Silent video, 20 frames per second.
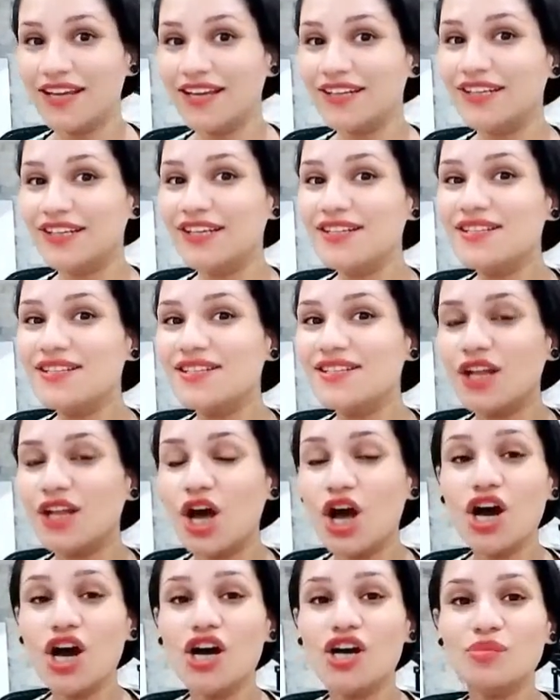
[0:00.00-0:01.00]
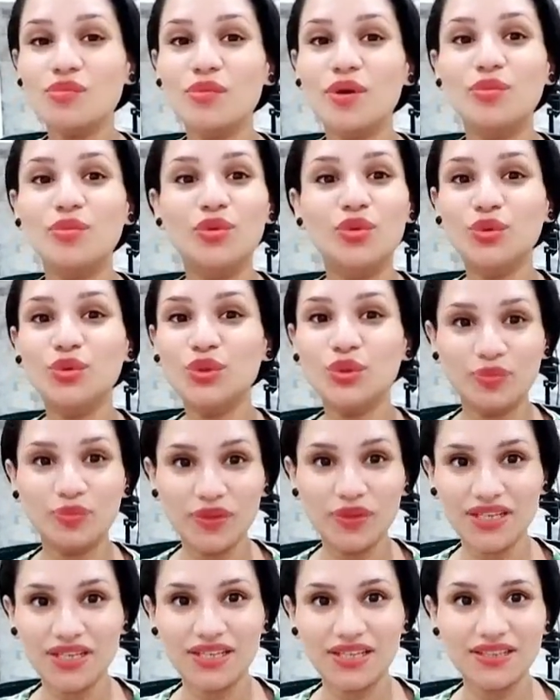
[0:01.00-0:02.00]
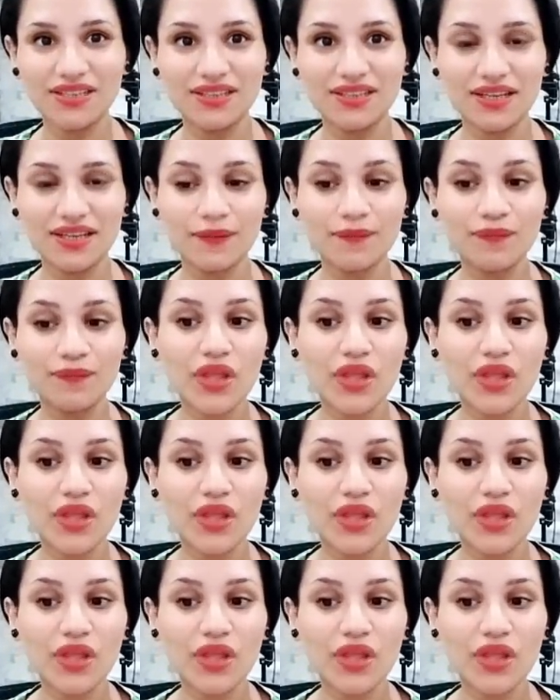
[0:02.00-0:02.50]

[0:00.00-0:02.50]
الجنس الاخر مبهور بيك جدا